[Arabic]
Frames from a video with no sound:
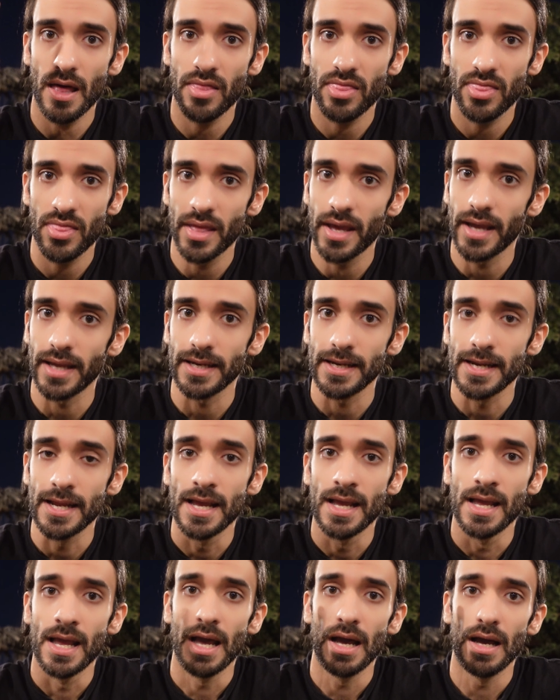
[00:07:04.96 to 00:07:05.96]
اثنين
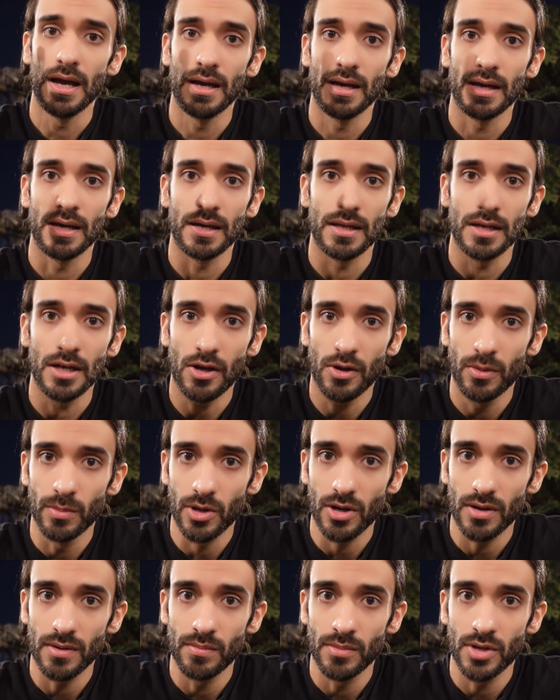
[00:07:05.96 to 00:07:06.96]
آه،
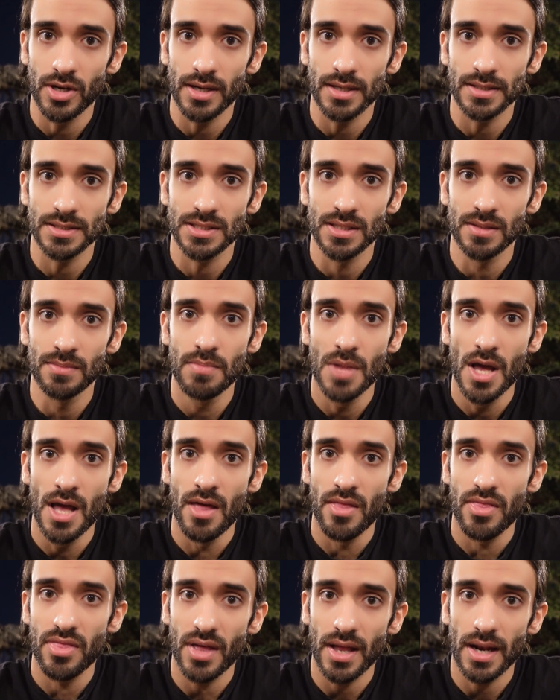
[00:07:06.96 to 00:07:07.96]
العمر المناسب
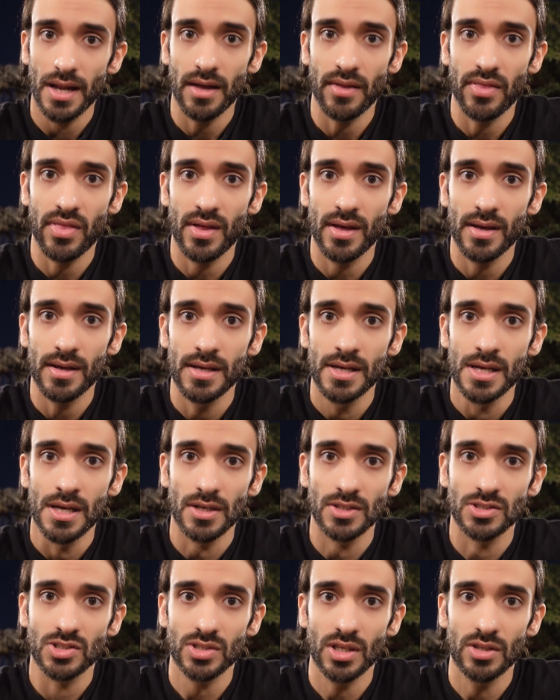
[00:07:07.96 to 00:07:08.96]
ثلاثة
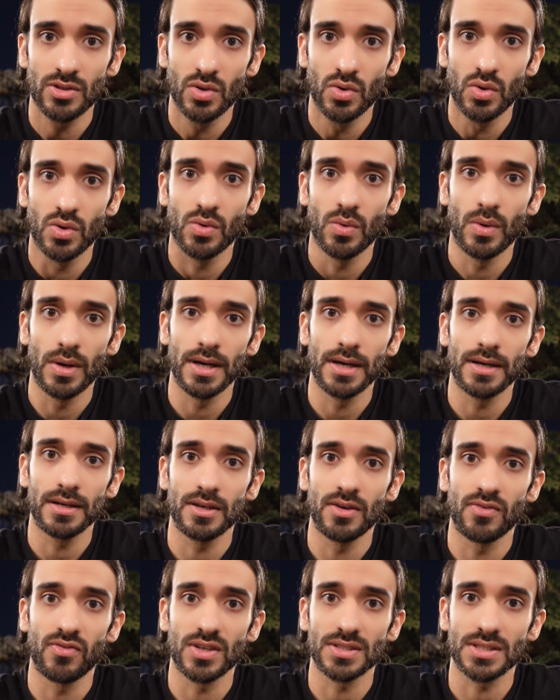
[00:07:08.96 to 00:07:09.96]
الصندوق
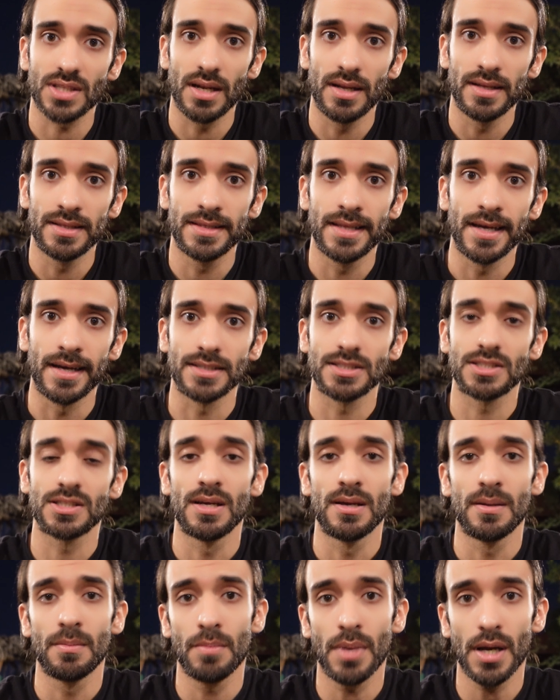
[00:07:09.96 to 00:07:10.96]
وقفص الانتاج
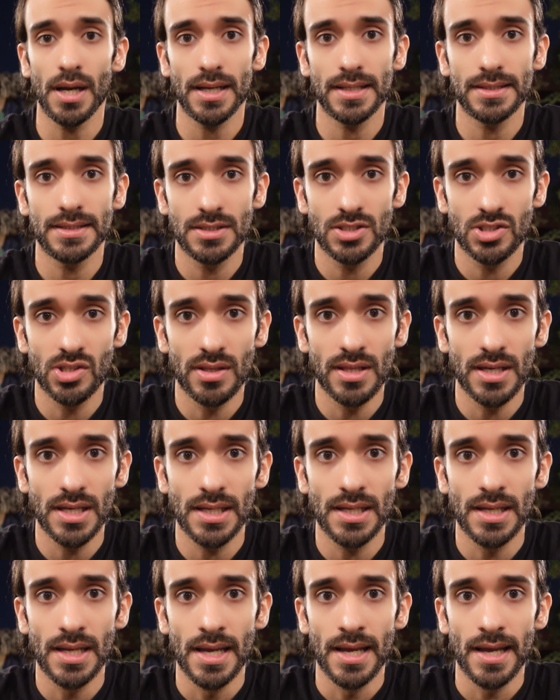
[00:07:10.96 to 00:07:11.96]
بعد
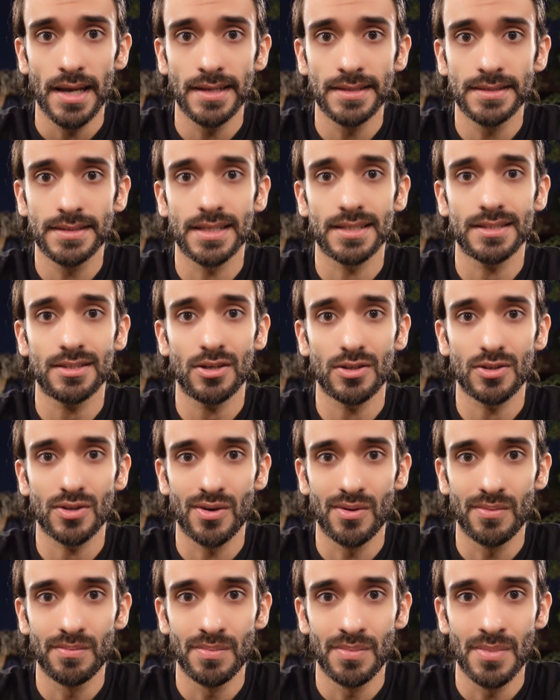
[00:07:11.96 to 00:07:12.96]
كذي انت
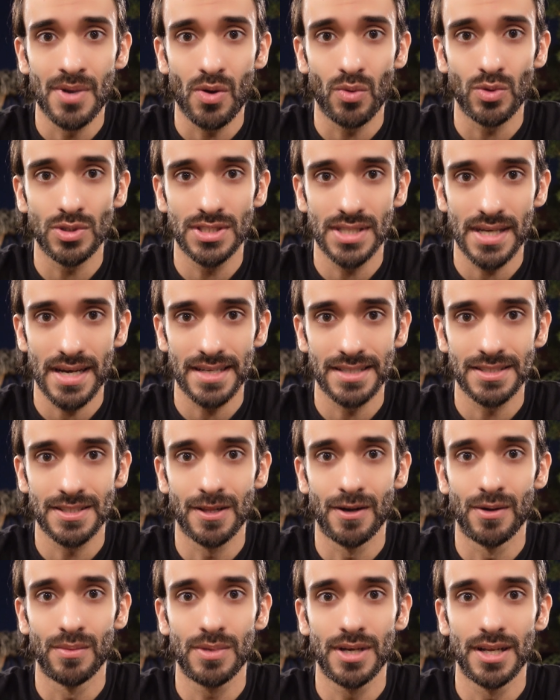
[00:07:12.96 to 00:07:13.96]
تحطهم وتجهز
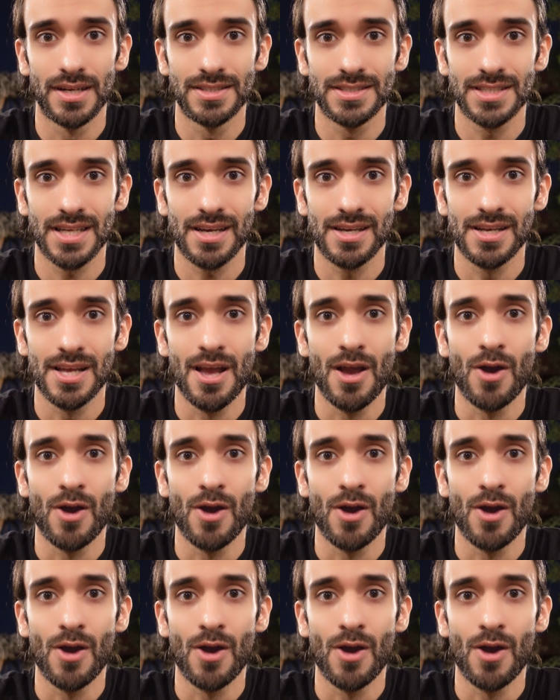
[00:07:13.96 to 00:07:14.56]
لهم كل شيء